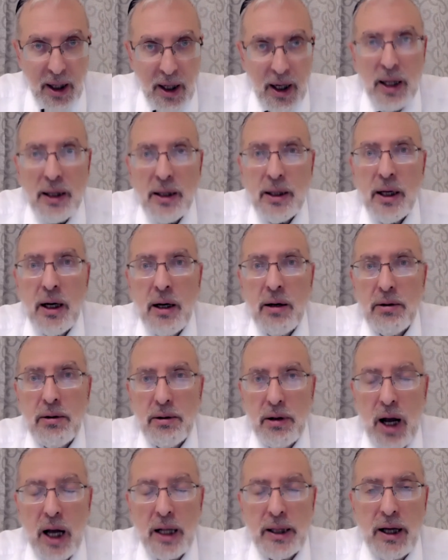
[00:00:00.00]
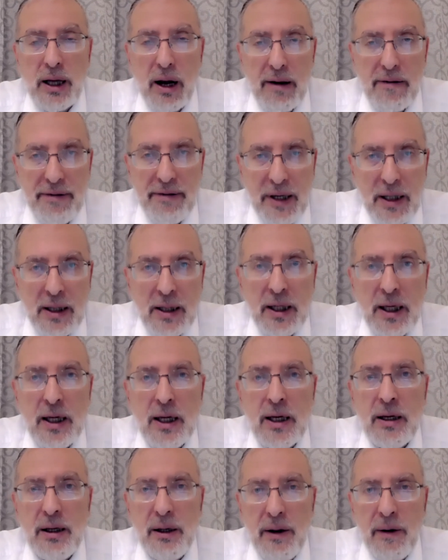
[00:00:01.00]
Это
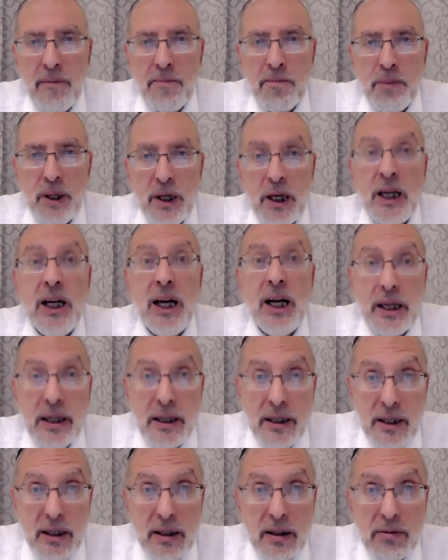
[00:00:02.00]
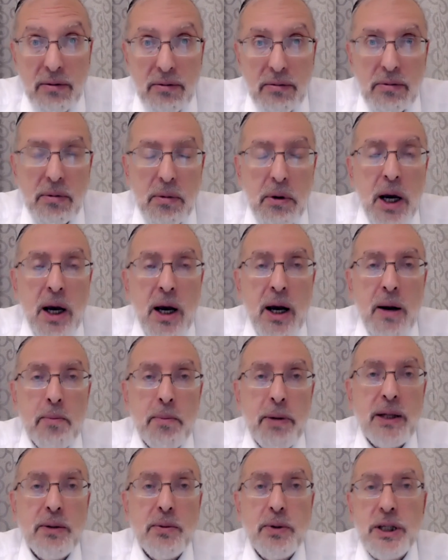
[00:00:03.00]
откровенные эгоисты.
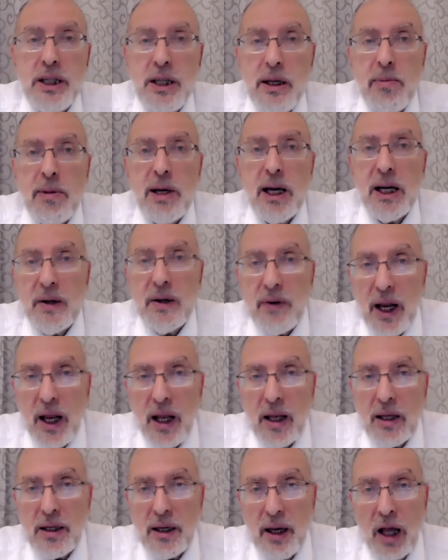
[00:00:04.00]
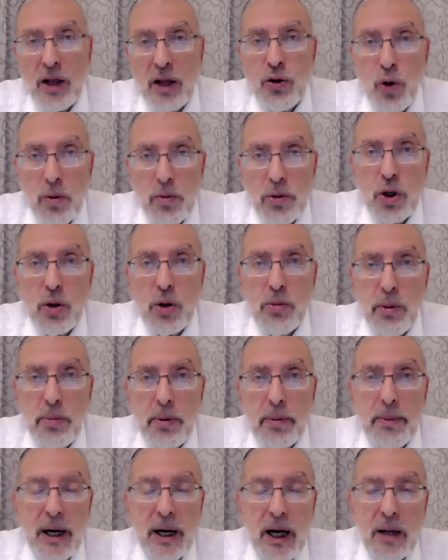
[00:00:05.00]
Поэтому с ними я говорить о том, чтобы
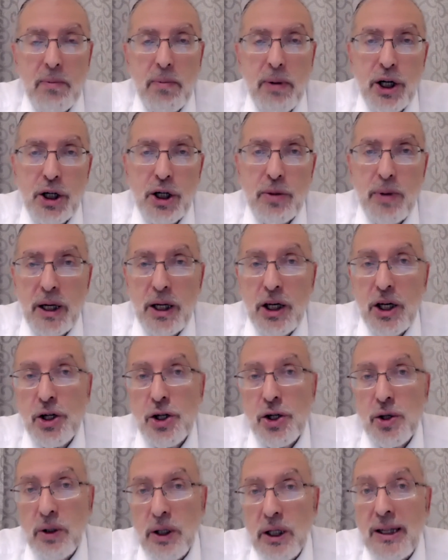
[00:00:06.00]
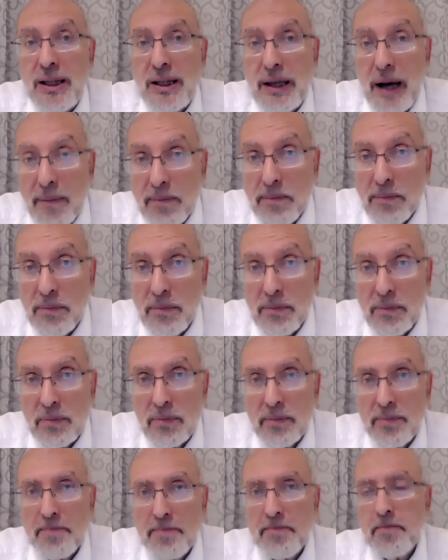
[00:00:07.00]
помогать ближним, они еще не там.
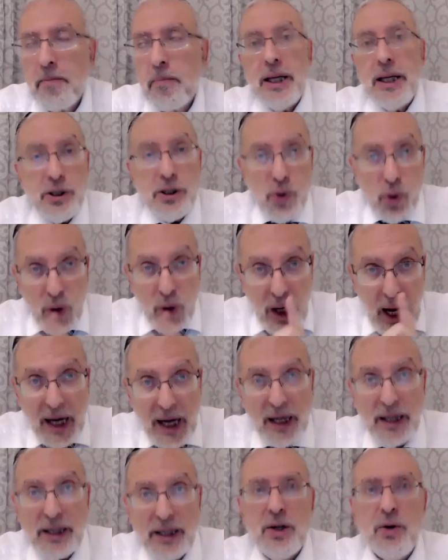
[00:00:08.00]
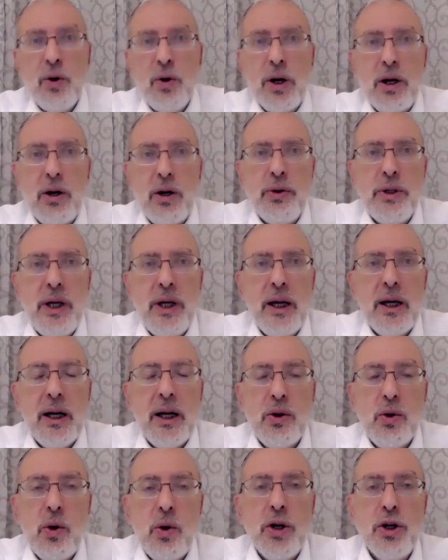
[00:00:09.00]
Есть другая категория людей,
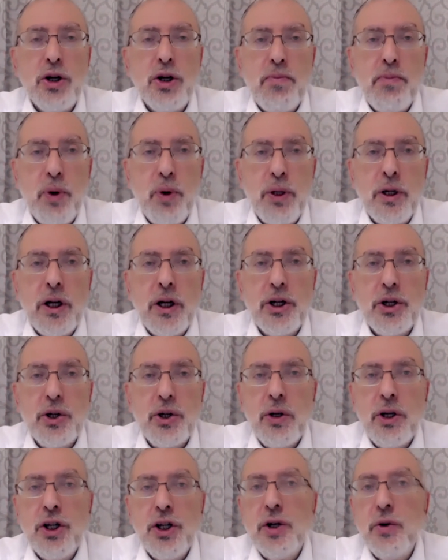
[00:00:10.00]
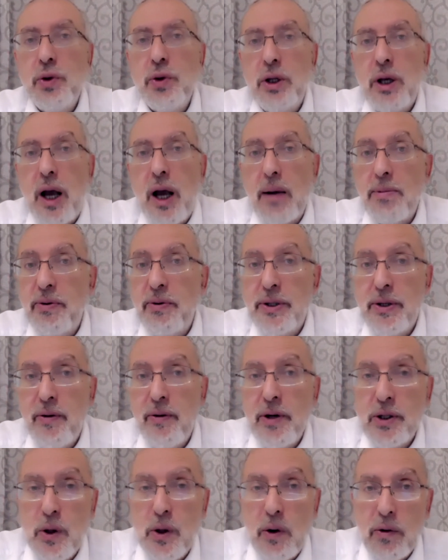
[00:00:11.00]
которые уже поняли, что они живут как бы в
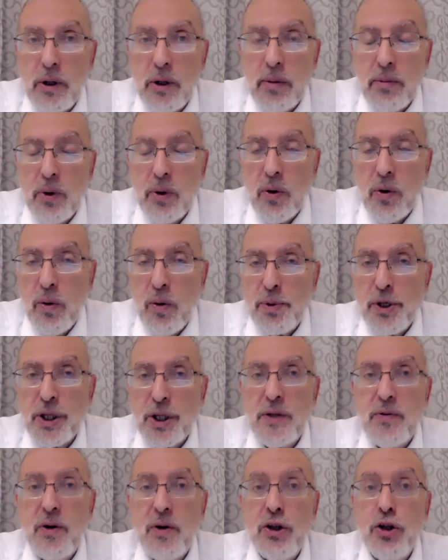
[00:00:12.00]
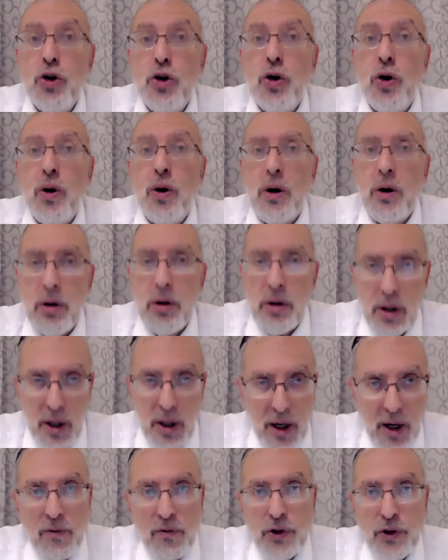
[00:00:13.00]
цивилизованном обществе, но
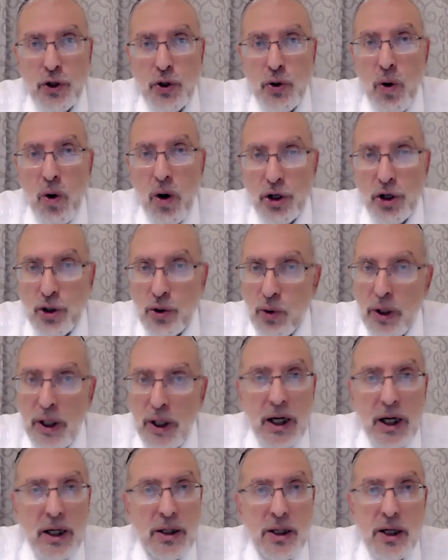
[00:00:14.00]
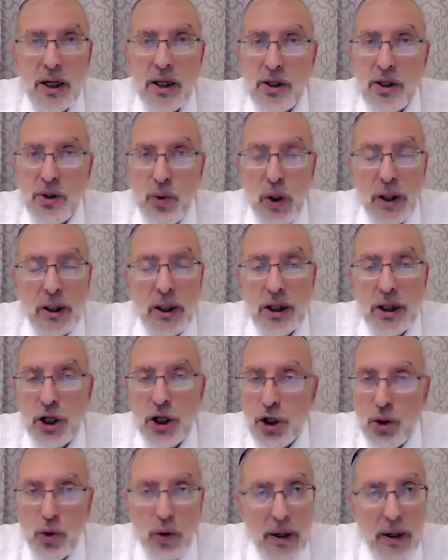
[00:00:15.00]
все, что их интересует, это
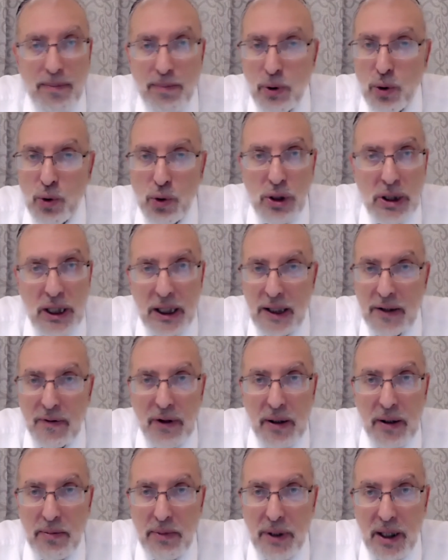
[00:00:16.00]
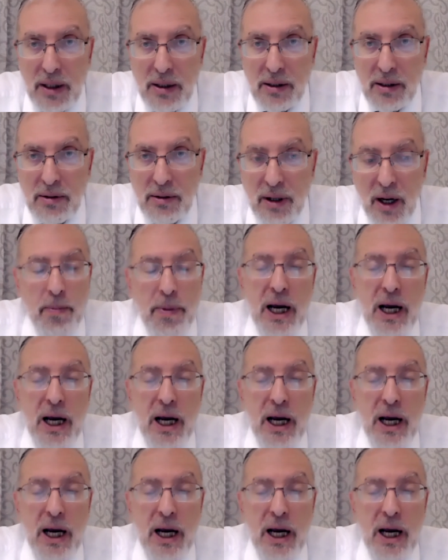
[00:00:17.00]
что я буду с этого иметь.